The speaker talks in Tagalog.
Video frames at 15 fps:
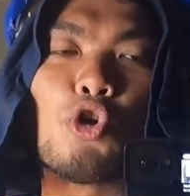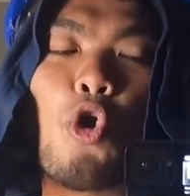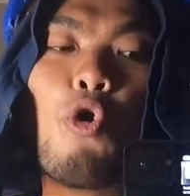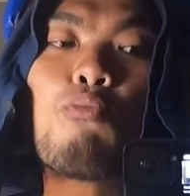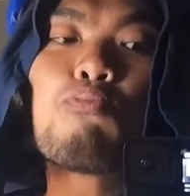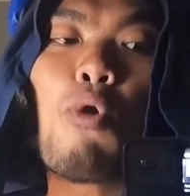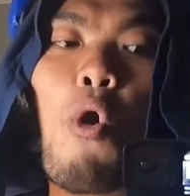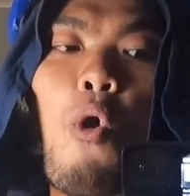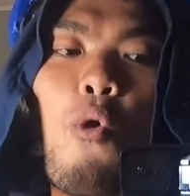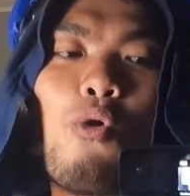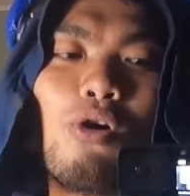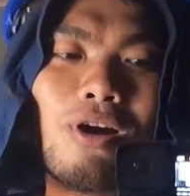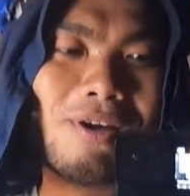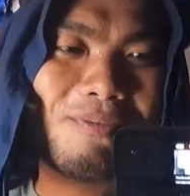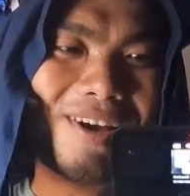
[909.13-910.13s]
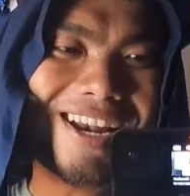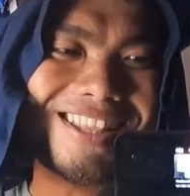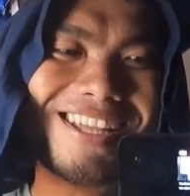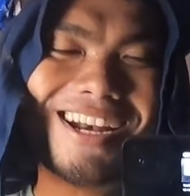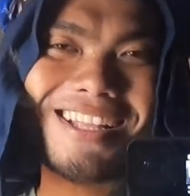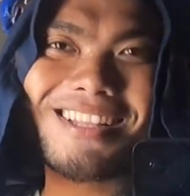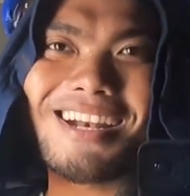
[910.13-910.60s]
GoPro para
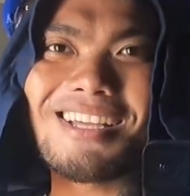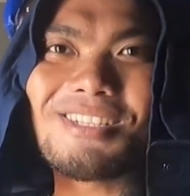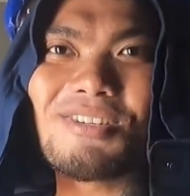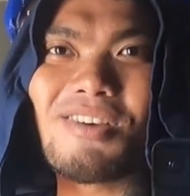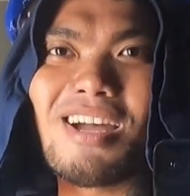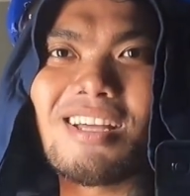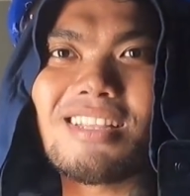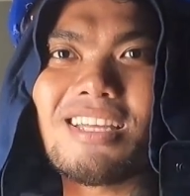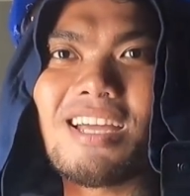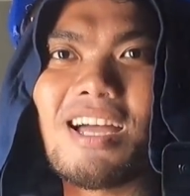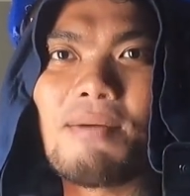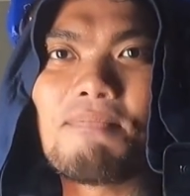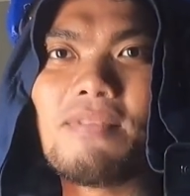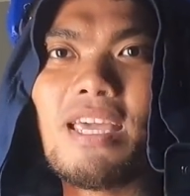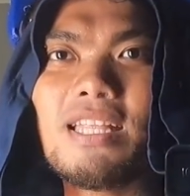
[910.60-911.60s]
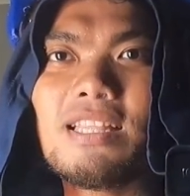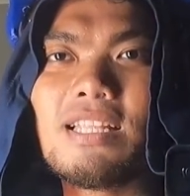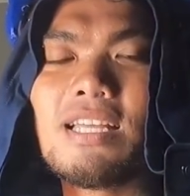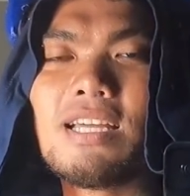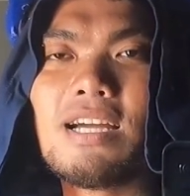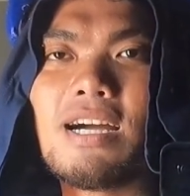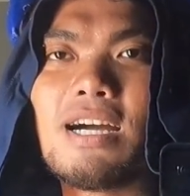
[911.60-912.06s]
dire-diretso yung ating ah, update.
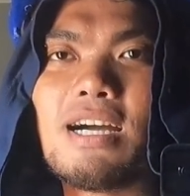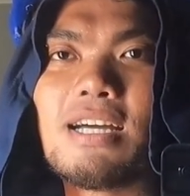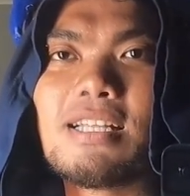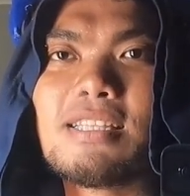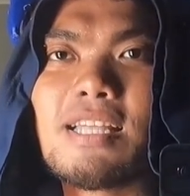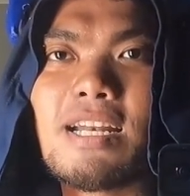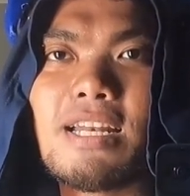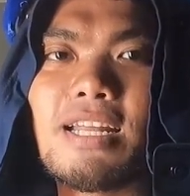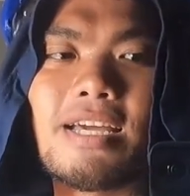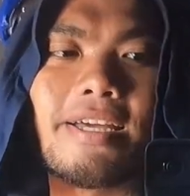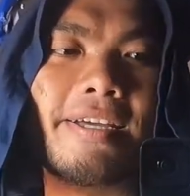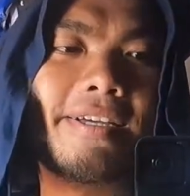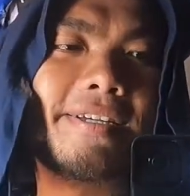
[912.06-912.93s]
At ah, tara na.